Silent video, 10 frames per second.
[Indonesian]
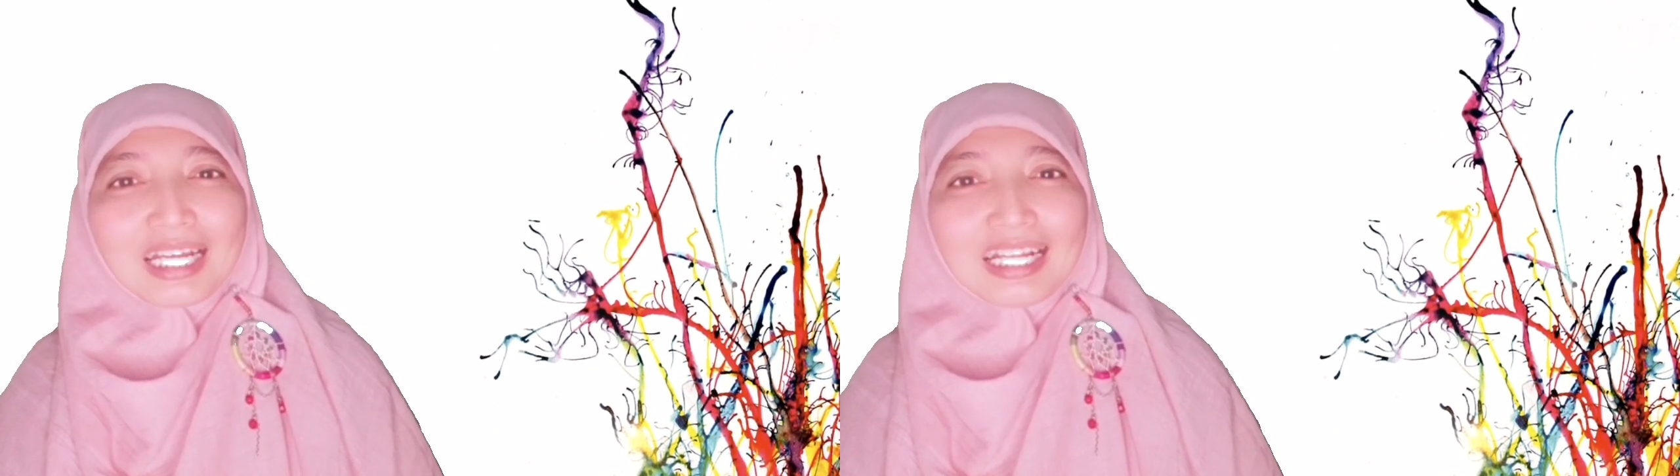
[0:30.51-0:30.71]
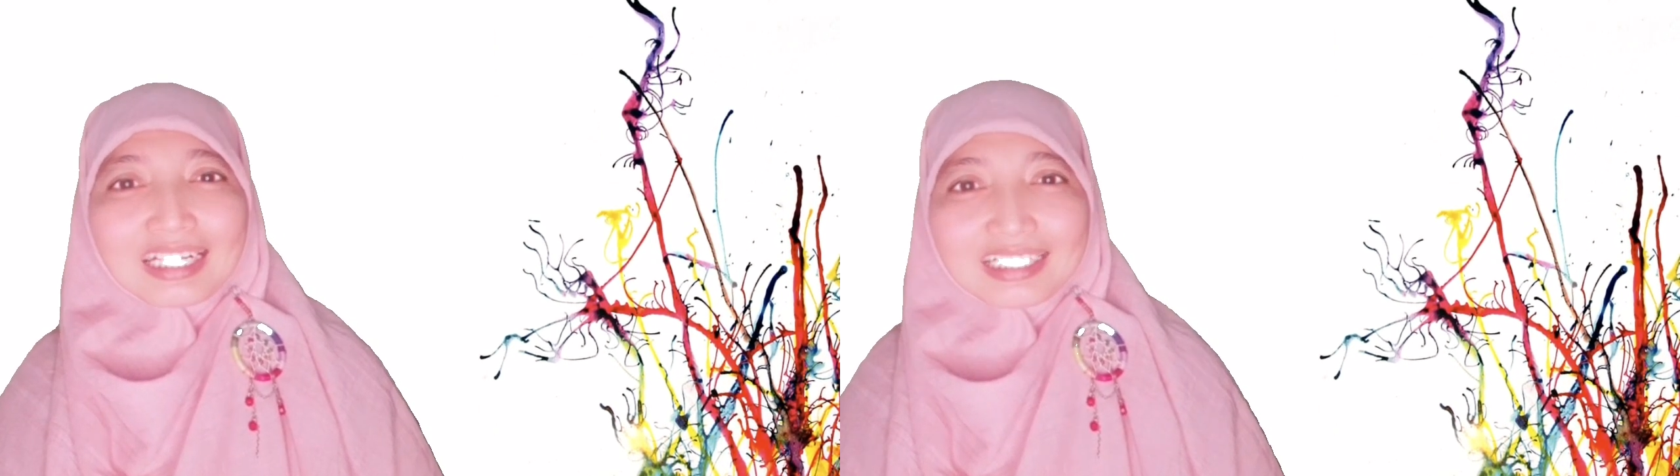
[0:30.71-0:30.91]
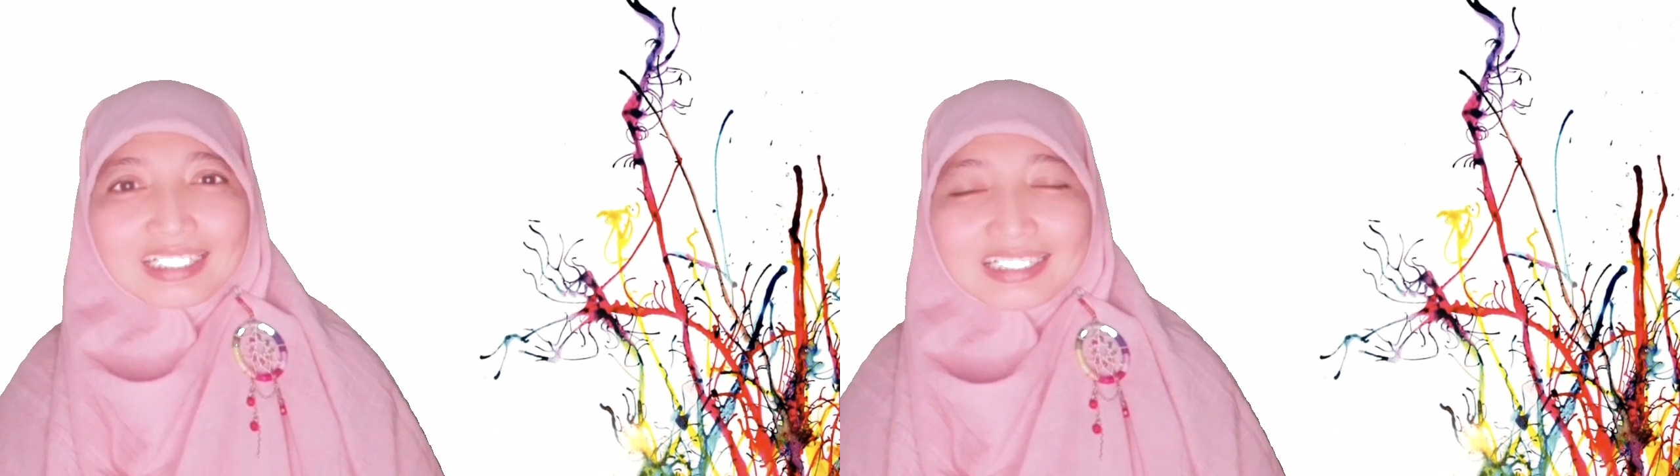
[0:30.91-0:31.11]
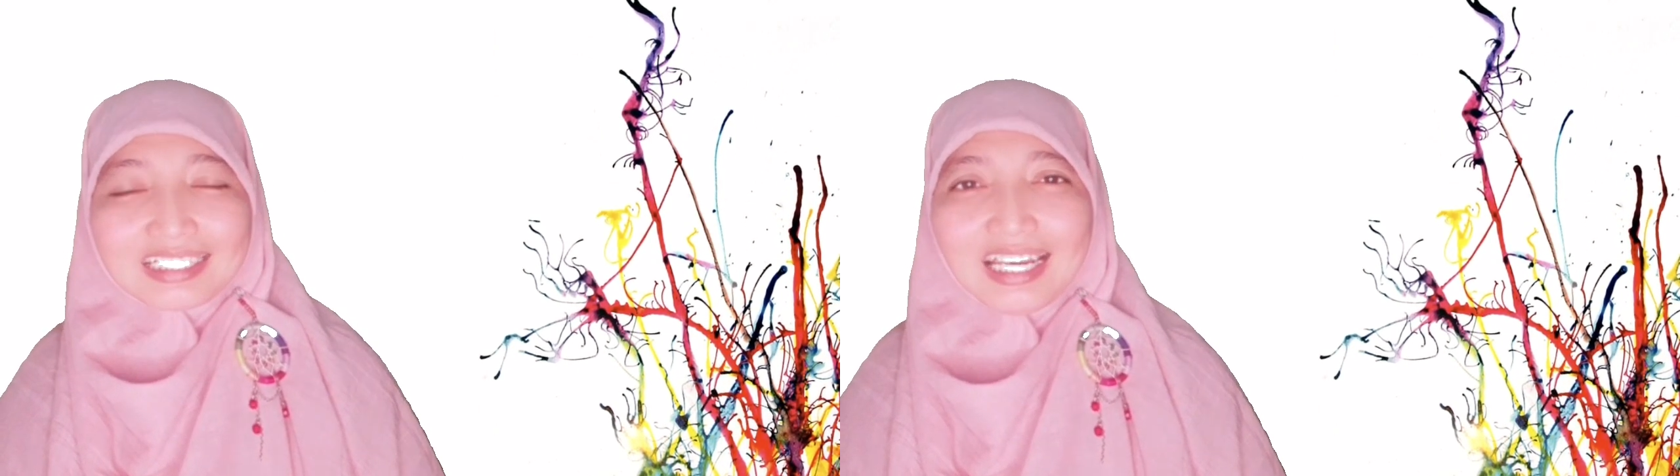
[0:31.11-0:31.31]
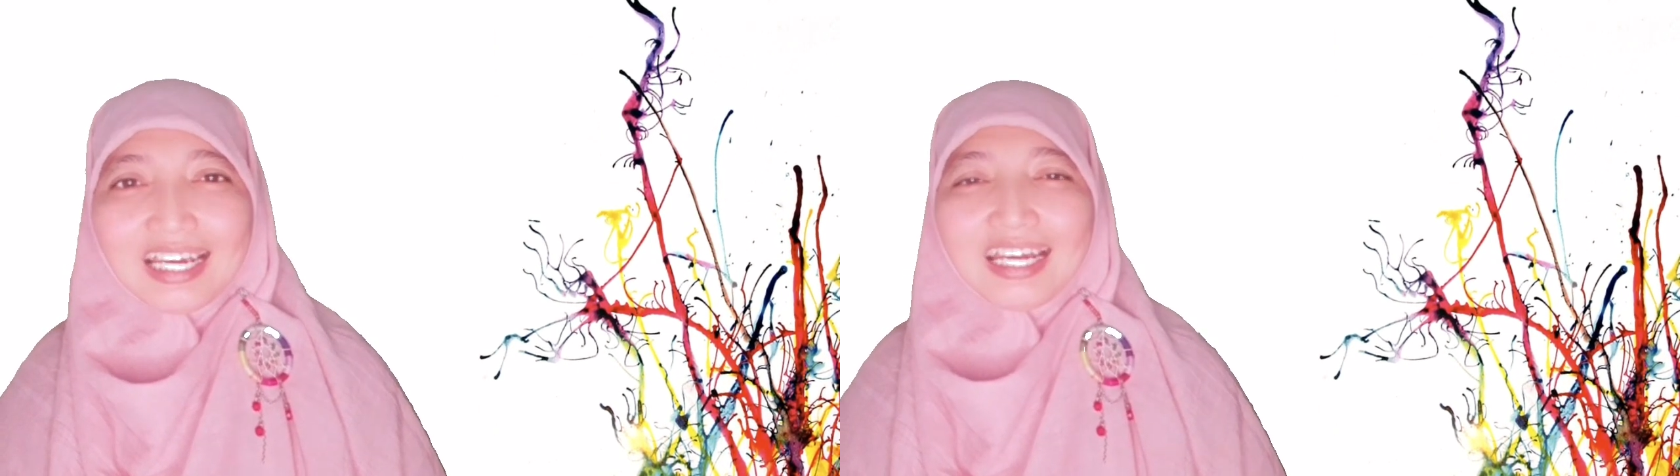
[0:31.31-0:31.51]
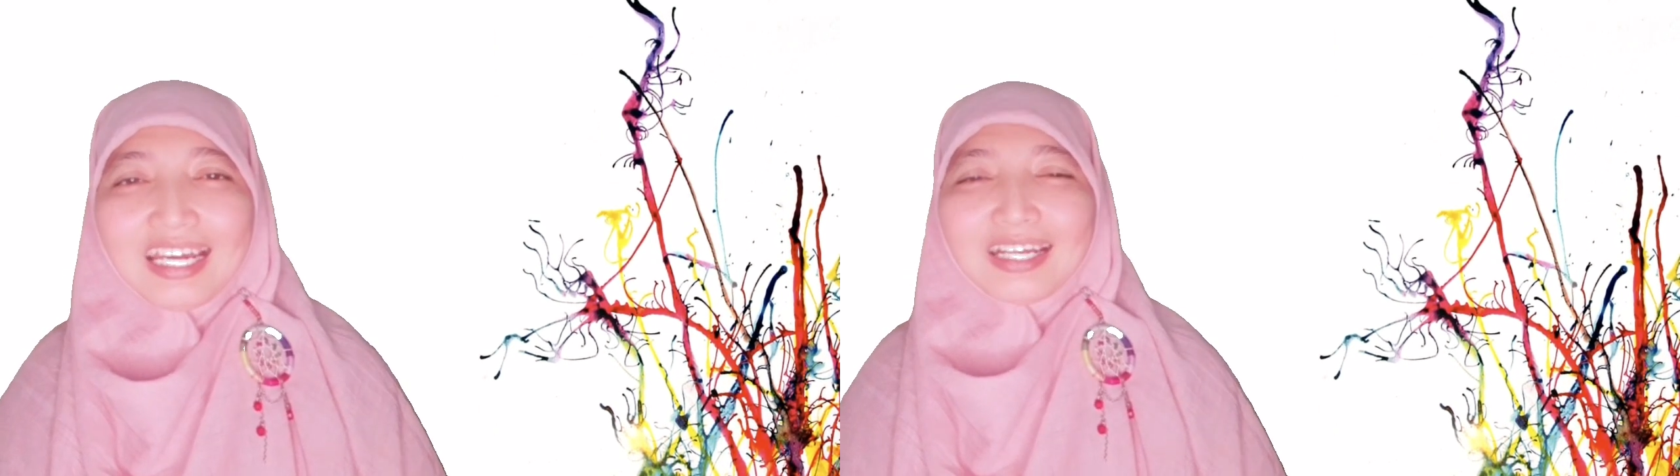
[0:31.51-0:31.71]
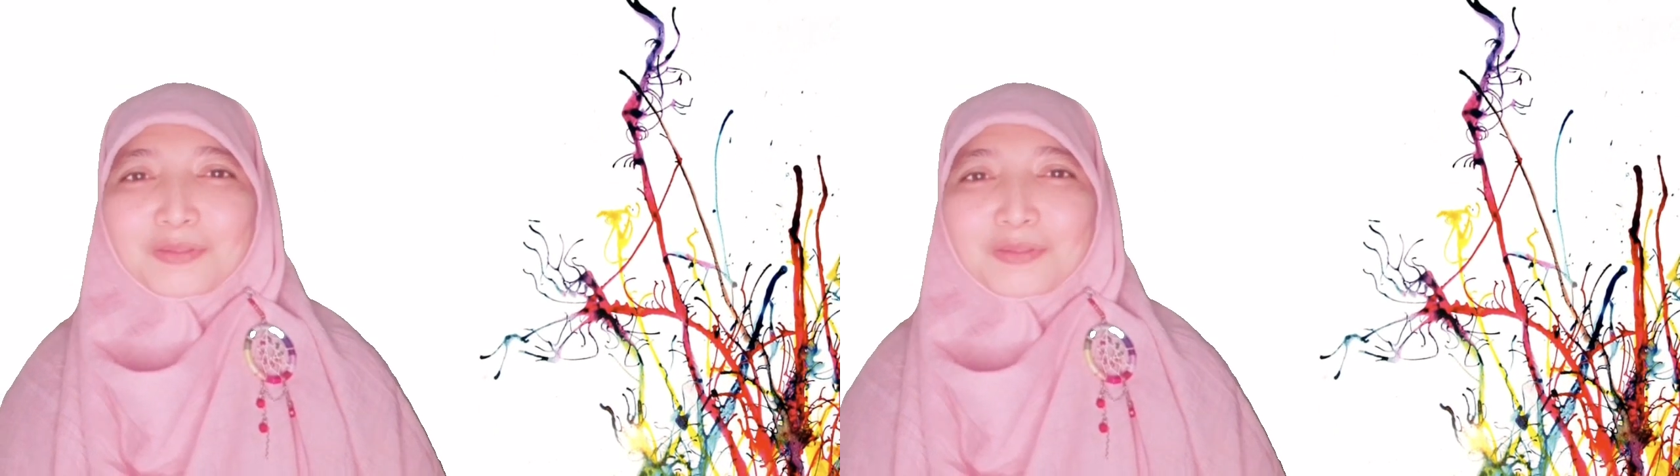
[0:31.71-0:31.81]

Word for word: karakternya,